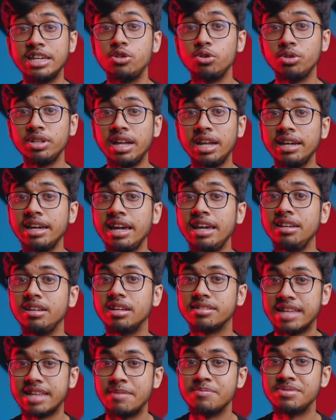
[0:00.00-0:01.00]
কিছুদিন আগেই
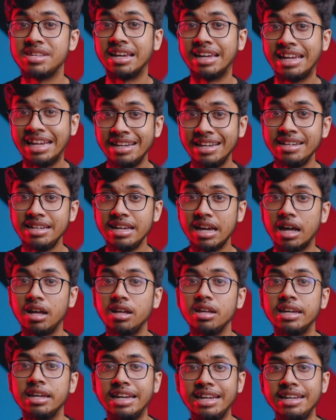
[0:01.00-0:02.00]
স্যামসাং ইন্ডিয়া
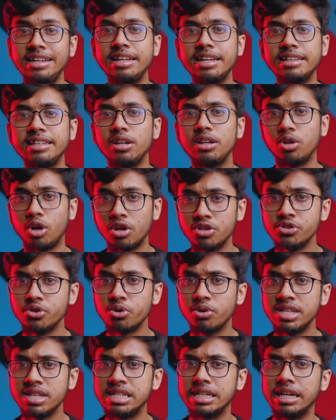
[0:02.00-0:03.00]
ইন্ডিয়াতে লঞ্চ
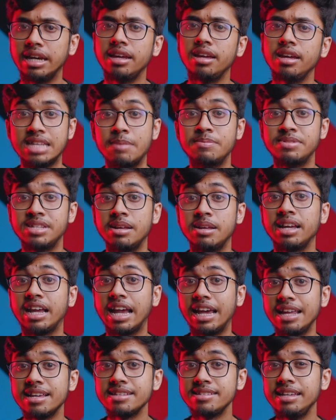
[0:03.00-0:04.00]
করেছে স্যামসাং
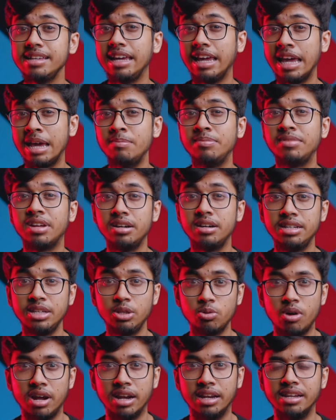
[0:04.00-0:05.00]
গ্যালাক্সি এম
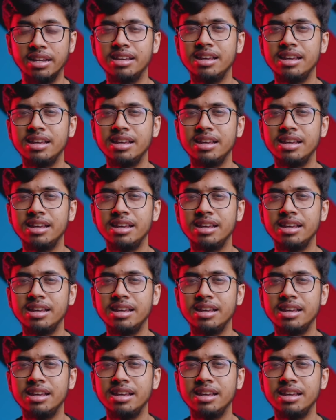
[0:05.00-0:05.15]
থার্টি ওয়ান